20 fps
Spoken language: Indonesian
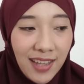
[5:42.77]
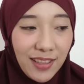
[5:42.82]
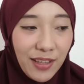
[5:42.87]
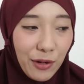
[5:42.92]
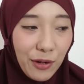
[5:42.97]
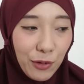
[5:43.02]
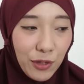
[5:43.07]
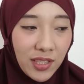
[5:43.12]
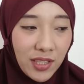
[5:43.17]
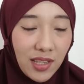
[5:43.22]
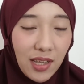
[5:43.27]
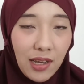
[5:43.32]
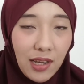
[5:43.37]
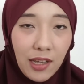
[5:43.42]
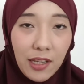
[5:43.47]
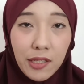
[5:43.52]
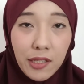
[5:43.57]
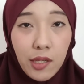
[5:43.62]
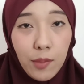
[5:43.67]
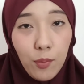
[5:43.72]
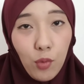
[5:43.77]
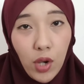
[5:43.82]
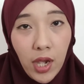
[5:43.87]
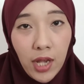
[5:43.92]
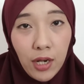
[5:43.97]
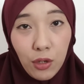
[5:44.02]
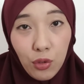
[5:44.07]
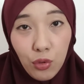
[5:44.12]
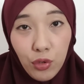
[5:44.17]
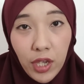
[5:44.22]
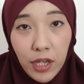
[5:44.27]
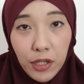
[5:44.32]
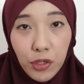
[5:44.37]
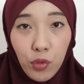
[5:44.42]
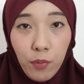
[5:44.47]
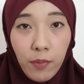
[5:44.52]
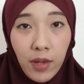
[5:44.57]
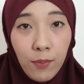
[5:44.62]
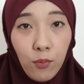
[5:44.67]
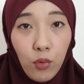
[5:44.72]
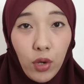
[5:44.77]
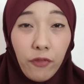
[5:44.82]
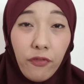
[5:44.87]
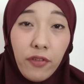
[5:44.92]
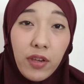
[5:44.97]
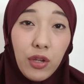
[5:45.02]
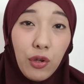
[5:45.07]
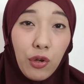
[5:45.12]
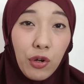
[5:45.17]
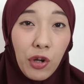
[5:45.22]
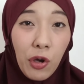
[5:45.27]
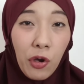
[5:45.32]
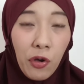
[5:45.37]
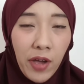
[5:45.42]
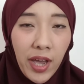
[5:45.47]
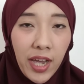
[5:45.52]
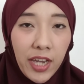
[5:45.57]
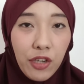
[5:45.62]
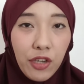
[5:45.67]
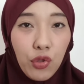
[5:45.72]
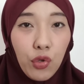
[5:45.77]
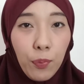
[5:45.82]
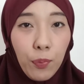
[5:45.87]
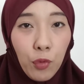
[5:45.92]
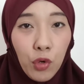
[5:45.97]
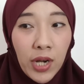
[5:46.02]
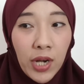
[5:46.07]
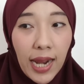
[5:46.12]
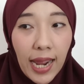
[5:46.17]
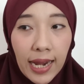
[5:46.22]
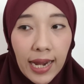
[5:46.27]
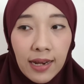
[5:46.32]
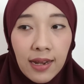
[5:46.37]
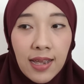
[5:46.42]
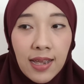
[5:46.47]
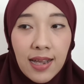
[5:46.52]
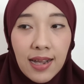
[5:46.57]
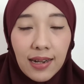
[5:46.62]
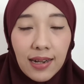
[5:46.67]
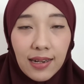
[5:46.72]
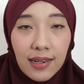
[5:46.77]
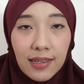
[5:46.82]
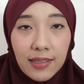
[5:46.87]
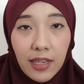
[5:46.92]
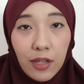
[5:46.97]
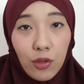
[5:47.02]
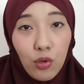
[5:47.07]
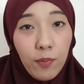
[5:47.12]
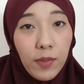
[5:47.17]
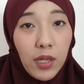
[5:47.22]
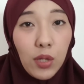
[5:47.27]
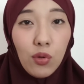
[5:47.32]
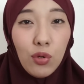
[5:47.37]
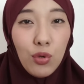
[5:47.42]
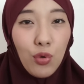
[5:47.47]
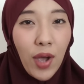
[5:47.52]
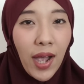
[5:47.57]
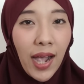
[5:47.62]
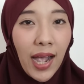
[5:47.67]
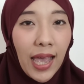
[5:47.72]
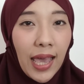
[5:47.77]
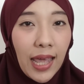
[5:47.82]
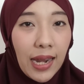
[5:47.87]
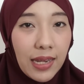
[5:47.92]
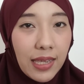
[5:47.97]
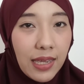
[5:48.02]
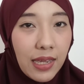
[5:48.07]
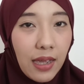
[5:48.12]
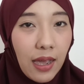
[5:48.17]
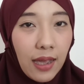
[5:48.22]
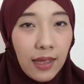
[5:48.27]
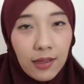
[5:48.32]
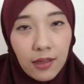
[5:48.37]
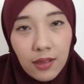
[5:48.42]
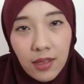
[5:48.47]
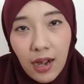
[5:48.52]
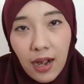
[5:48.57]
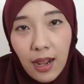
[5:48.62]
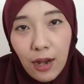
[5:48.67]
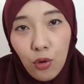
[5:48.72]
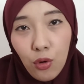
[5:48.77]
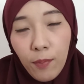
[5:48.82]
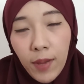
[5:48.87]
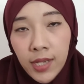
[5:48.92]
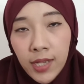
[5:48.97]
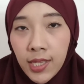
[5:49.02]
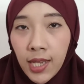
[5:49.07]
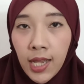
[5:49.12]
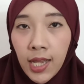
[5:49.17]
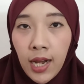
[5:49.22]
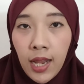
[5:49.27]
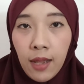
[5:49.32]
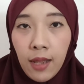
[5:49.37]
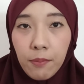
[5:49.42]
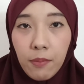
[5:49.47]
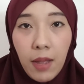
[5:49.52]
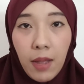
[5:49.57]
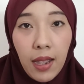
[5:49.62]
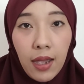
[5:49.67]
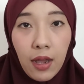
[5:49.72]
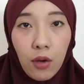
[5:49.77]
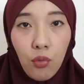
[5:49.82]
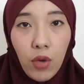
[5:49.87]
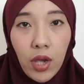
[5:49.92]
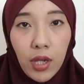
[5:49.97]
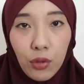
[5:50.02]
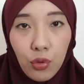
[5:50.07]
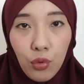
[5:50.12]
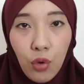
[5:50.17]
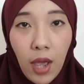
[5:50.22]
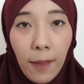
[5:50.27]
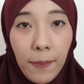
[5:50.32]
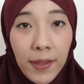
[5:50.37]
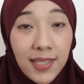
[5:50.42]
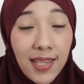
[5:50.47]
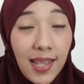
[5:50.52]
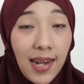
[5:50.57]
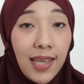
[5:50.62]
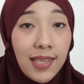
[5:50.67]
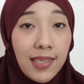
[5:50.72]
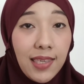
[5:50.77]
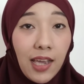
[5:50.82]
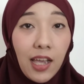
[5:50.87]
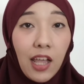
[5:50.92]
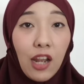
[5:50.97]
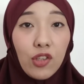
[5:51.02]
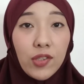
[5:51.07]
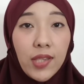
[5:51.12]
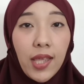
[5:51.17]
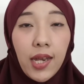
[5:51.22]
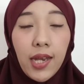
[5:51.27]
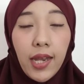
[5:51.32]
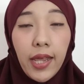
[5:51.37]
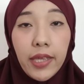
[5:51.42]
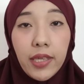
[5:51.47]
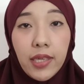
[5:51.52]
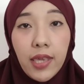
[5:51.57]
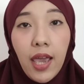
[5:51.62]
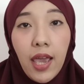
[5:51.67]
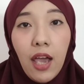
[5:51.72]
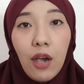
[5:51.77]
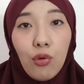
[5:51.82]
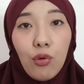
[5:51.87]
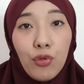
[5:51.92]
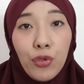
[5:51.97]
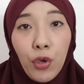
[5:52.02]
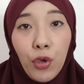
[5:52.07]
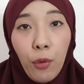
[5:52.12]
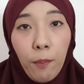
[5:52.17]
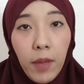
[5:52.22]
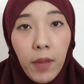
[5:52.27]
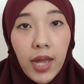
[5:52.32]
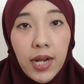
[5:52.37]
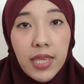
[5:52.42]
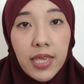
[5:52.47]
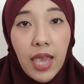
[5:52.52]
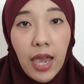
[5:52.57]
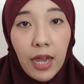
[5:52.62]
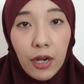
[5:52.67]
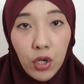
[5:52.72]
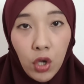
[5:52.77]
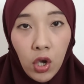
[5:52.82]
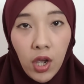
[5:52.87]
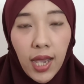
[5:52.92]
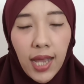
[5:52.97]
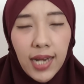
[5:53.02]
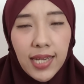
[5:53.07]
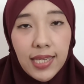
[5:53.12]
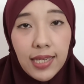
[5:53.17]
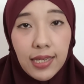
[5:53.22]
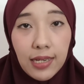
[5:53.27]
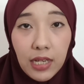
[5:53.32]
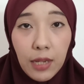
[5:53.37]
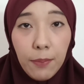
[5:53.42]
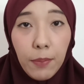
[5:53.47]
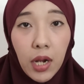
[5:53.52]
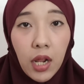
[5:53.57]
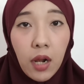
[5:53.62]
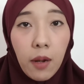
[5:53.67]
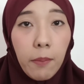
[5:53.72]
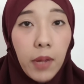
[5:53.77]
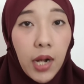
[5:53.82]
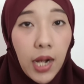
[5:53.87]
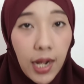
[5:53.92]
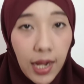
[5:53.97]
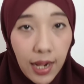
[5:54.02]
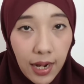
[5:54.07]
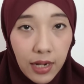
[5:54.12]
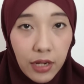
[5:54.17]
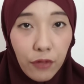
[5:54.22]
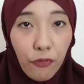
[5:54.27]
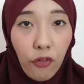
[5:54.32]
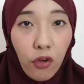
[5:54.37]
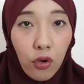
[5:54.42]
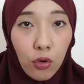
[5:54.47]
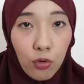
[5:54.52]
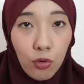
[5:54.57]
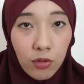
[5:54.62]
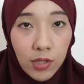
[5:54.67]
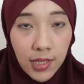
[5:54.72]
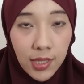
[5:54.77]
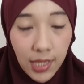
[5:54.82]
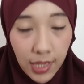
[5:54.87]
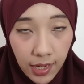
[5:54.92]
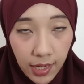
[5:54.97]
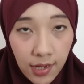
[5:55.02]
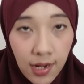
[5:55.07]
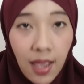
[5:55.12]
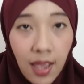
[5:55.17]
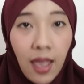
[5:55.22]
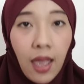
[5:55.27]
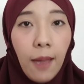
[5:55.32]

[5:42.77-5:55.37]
terus uh, kesibukanku ya cuman buat video doang itu pun kan uh, satu minggu dua kali nggak terlalu banyak lah makan waktu apa salahnya kalau seandainya aku nyoba riado kali ini bener-bener difokusin